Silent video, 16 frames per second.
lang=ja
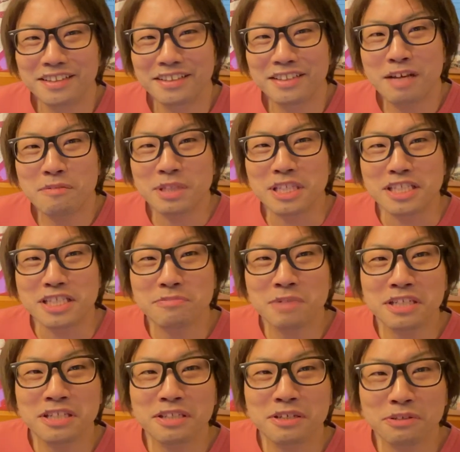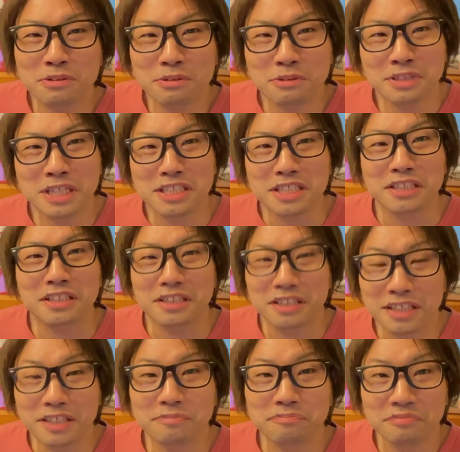生で一番聴いてる曲になっちゃって
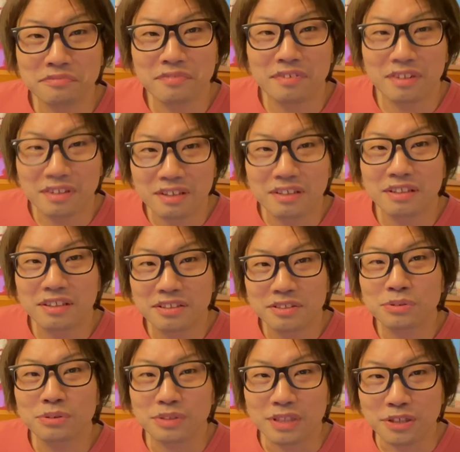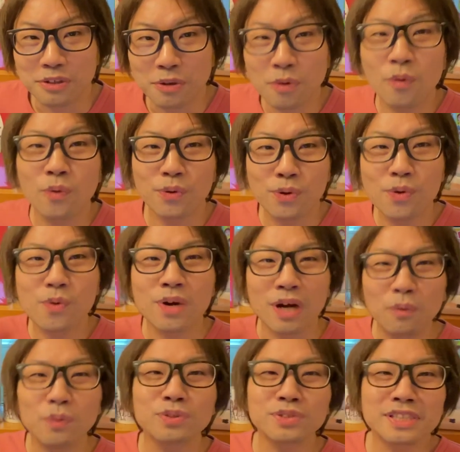て、ちょっとね、量、量
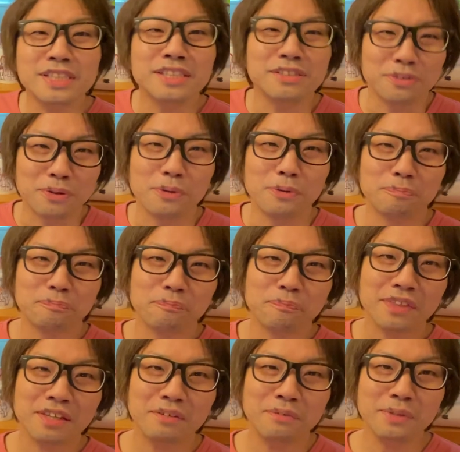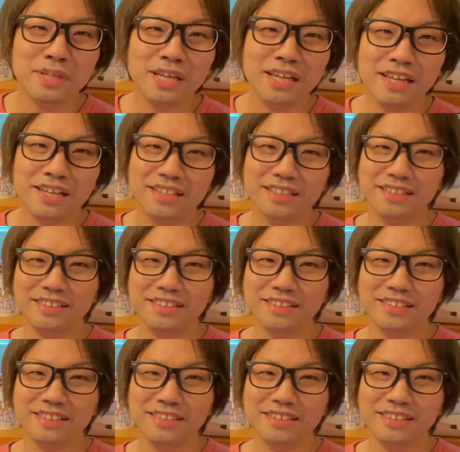が多すぎんのよ。それで